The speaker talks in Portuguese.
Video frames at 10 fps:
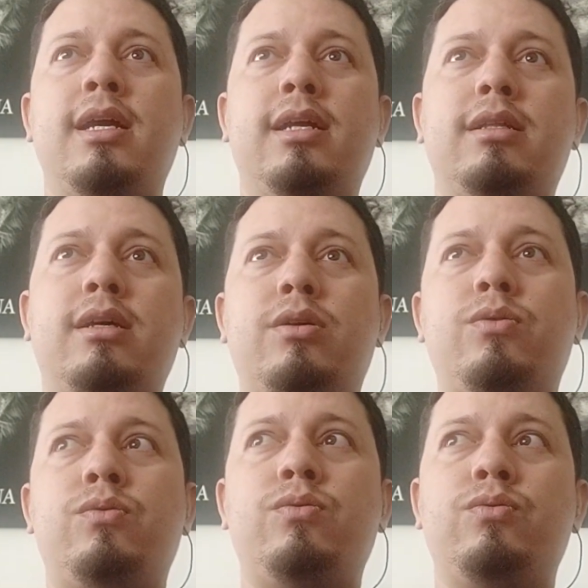
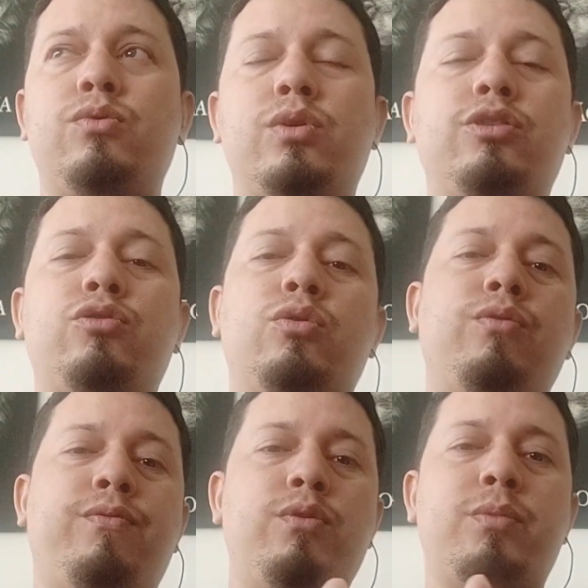Então, durante
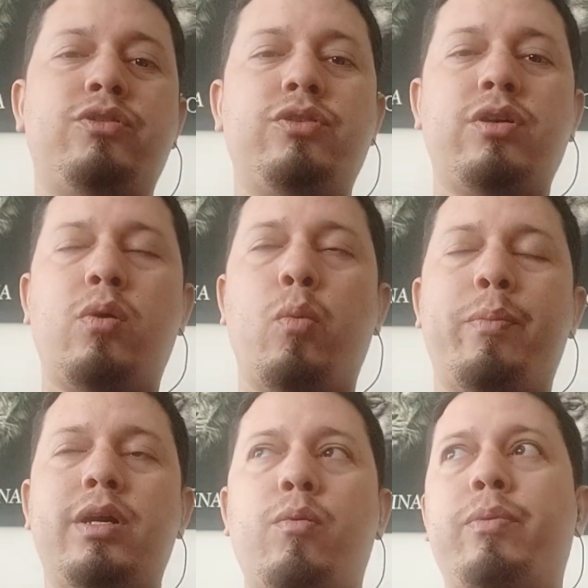todo o filme a gente
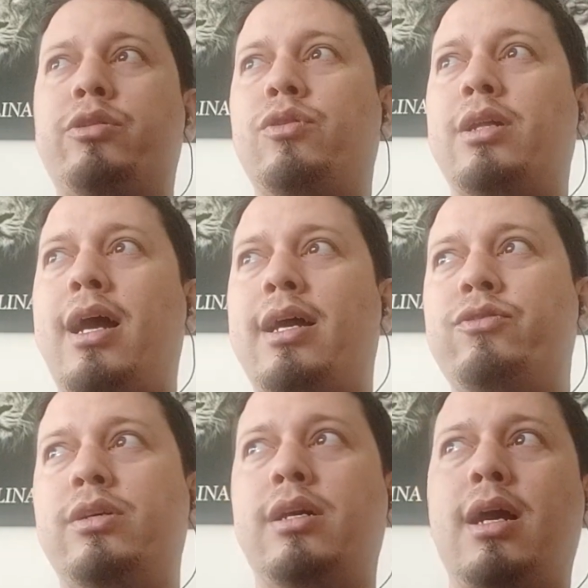acompanha um
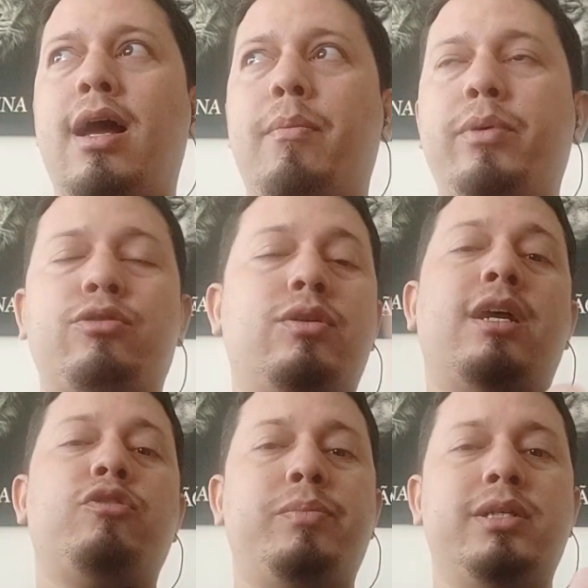personagem, a
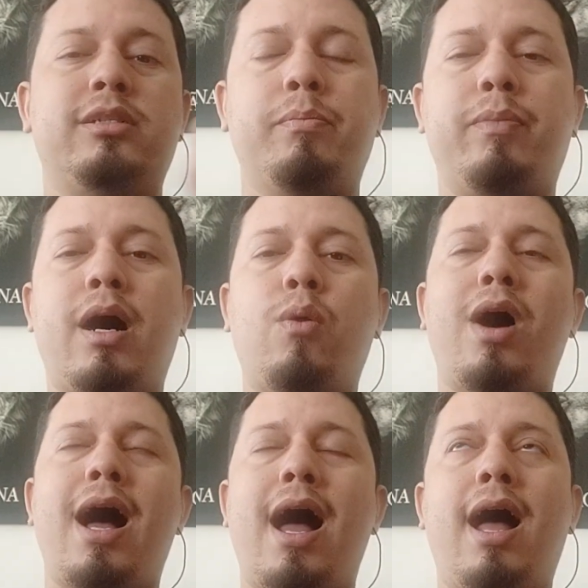personagem principal,
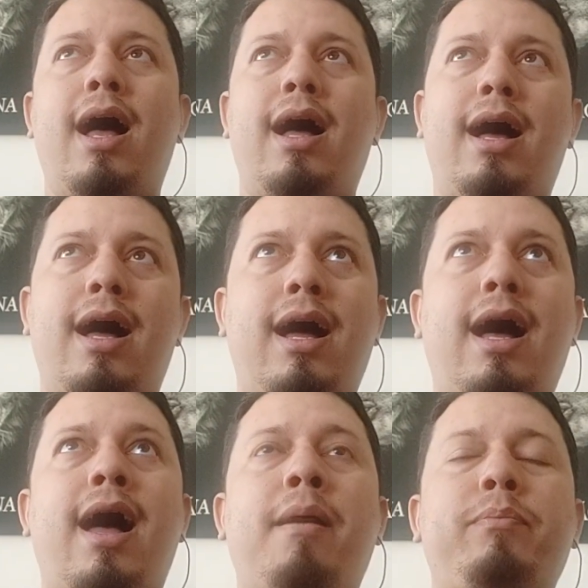a, a
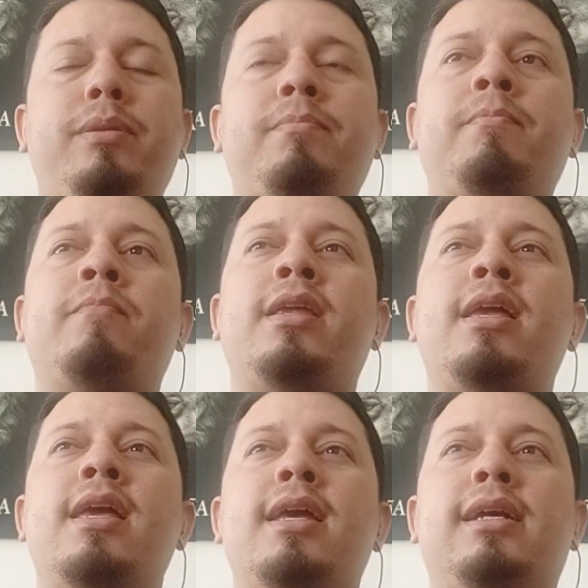Harp,
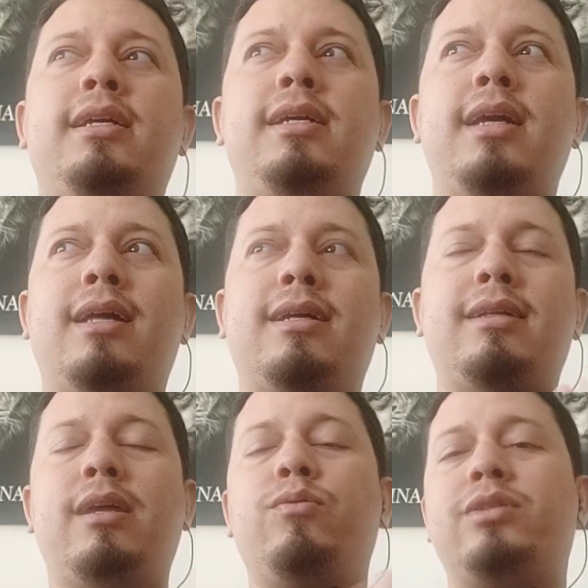que ela
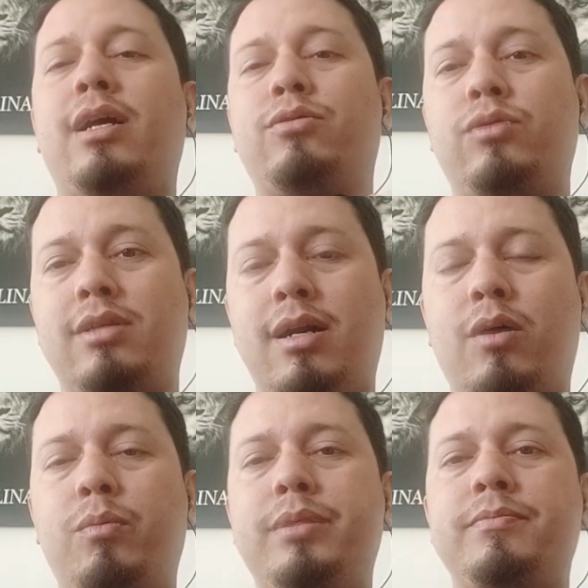tem um certo
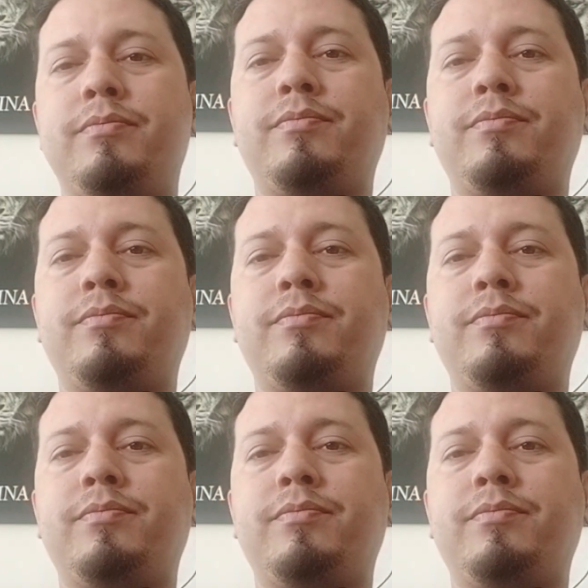trauma